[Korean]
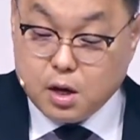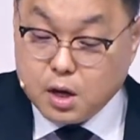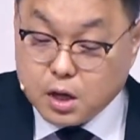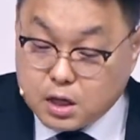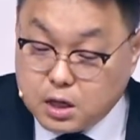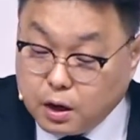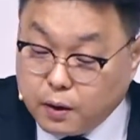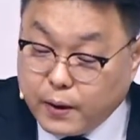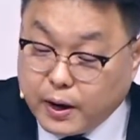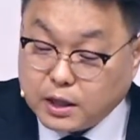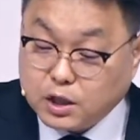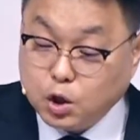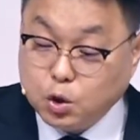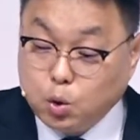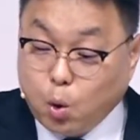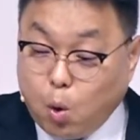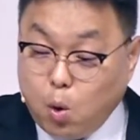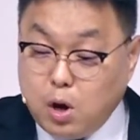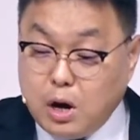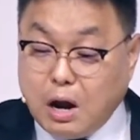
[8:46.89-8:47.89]
그와 같은
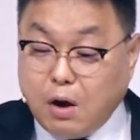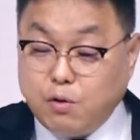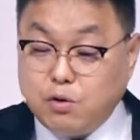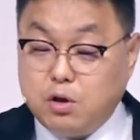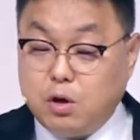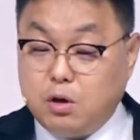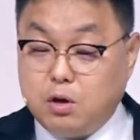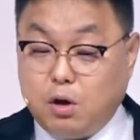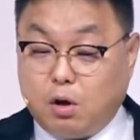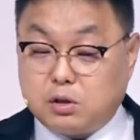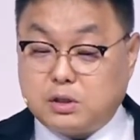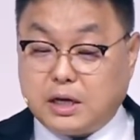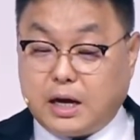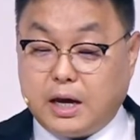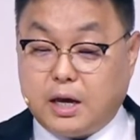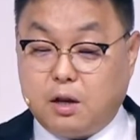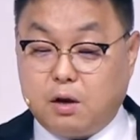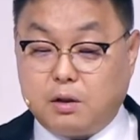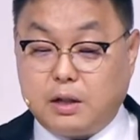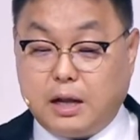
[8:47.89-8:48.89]
놀라운 역사가
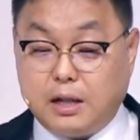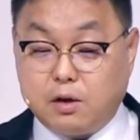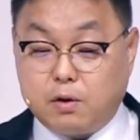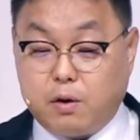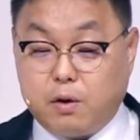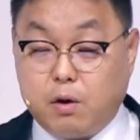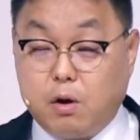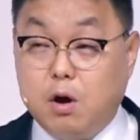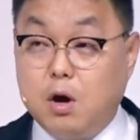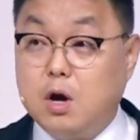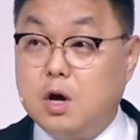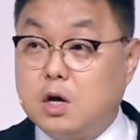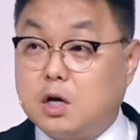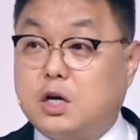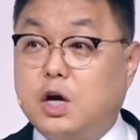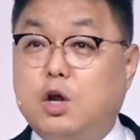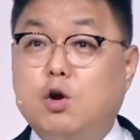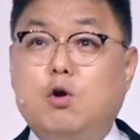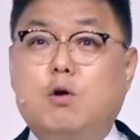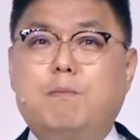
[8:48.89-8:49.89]
일어난 거예요.
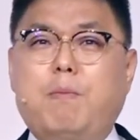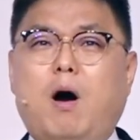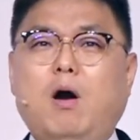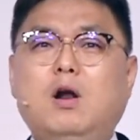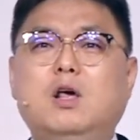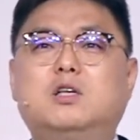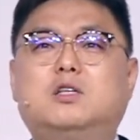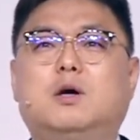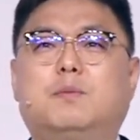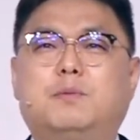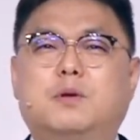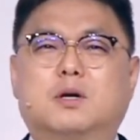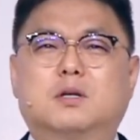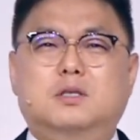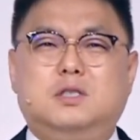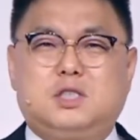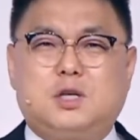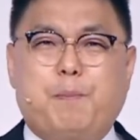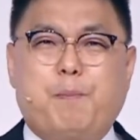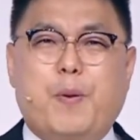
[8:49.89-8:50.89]
그리고 멀리서부터
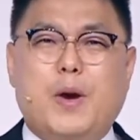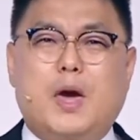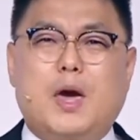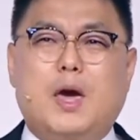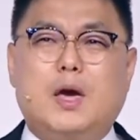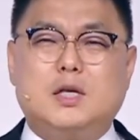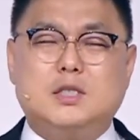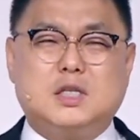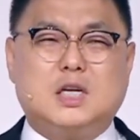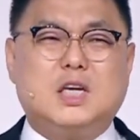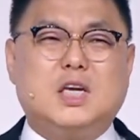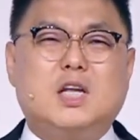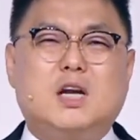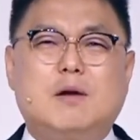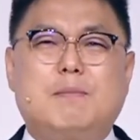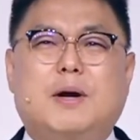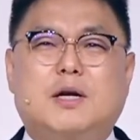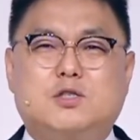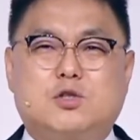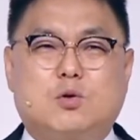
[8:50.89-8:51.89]
집회 이제 일을
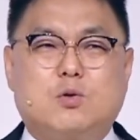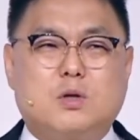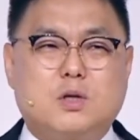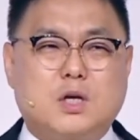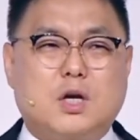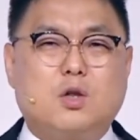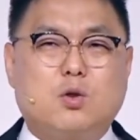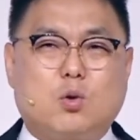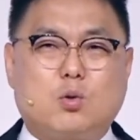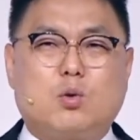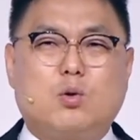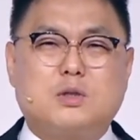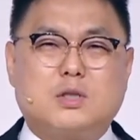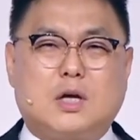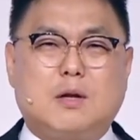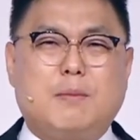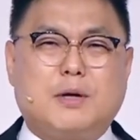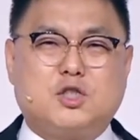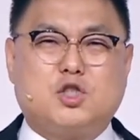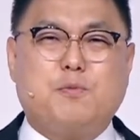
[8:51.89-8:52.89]
마치고 흑인
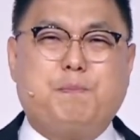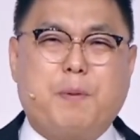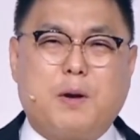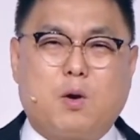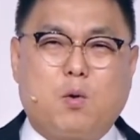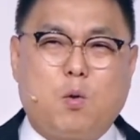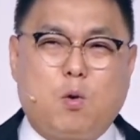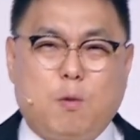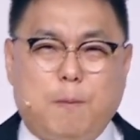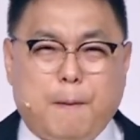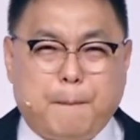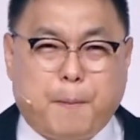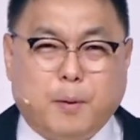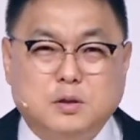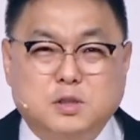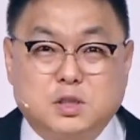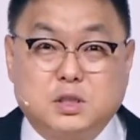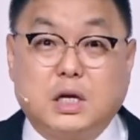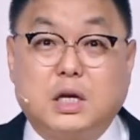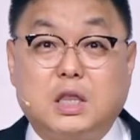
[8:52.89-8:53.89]
노동자들이 막 집회를 오고 막
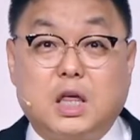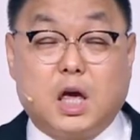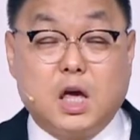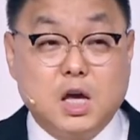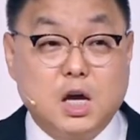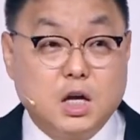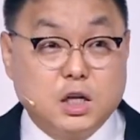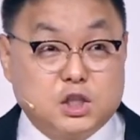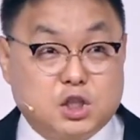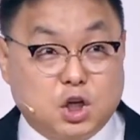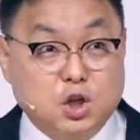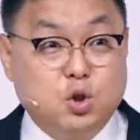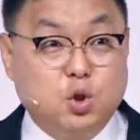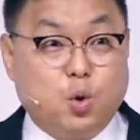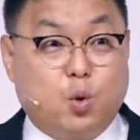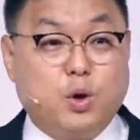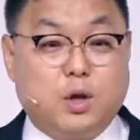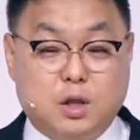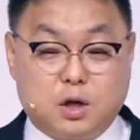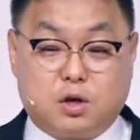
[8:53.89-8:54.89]
버스 타는데
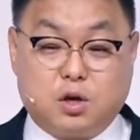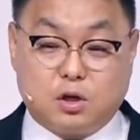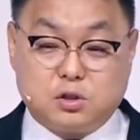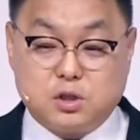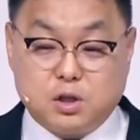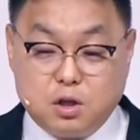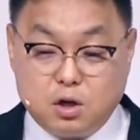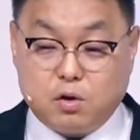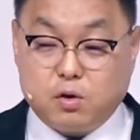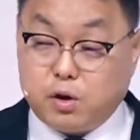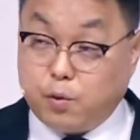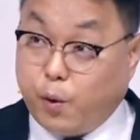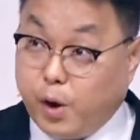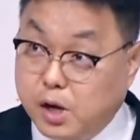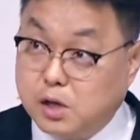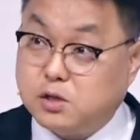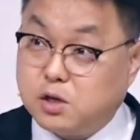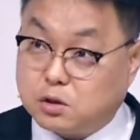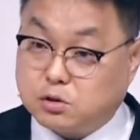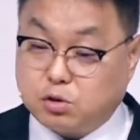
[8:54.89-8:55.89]
진동이 느껴지는 거예요.
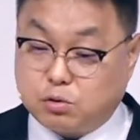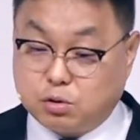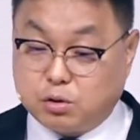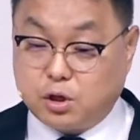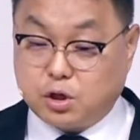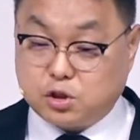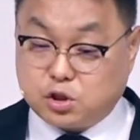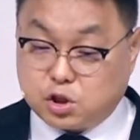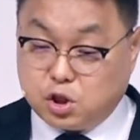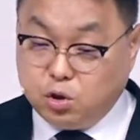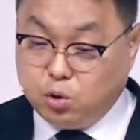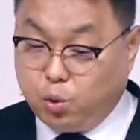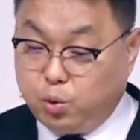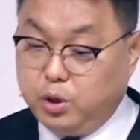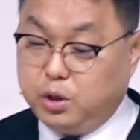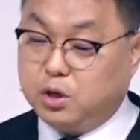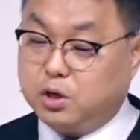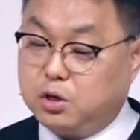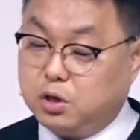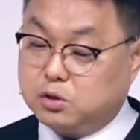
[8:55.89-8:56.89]
웨일즈에서도 그래서 진동이
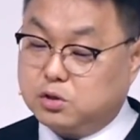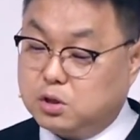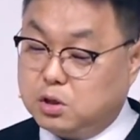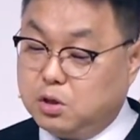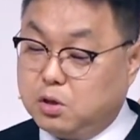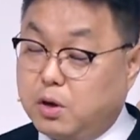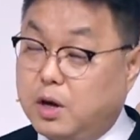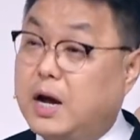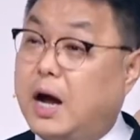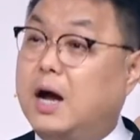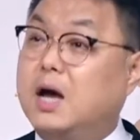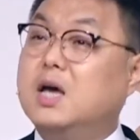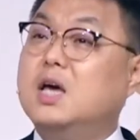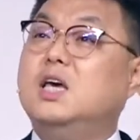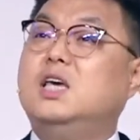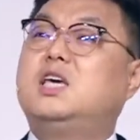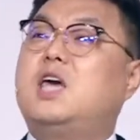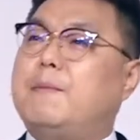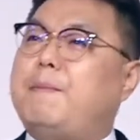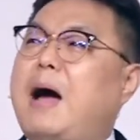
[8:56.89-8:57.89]
느껴지는 거예요. 그러니까
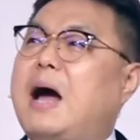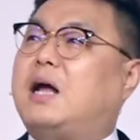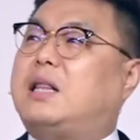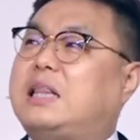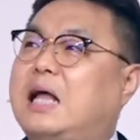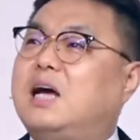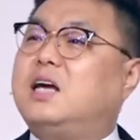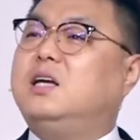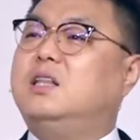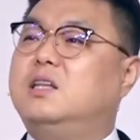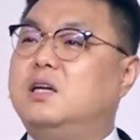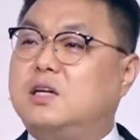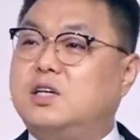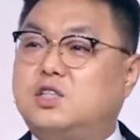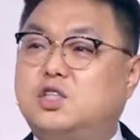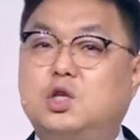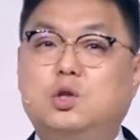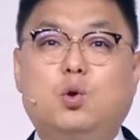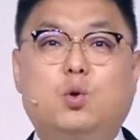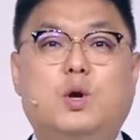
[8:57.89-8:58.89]
이게 막 땅 흔들린
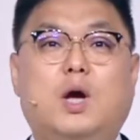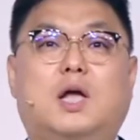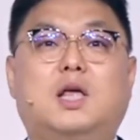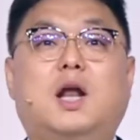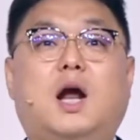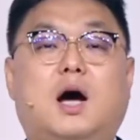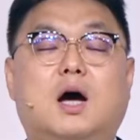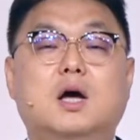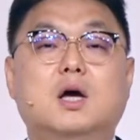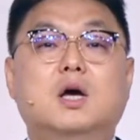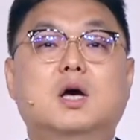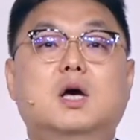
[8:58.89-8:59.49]
진동이 아니라